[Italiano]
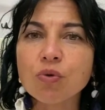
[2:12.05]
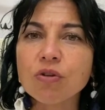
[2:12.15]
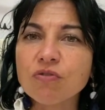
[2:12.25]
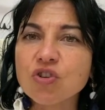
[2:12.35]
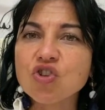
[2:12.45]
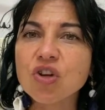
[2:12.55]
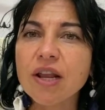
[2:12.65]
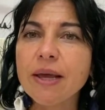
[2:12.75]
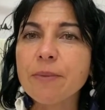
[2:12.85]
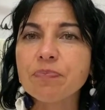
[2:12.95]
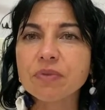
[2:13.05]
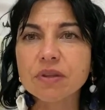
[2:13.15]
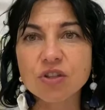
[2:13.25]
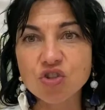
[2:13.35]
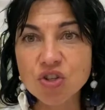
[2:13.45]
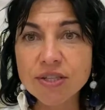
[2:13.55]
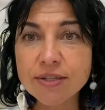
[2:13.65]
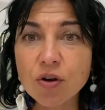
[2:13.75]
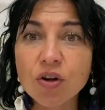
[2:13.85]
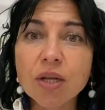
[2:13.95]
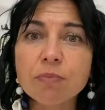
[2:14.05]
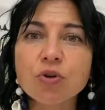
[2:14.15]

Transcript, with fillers: più difficile di gestione,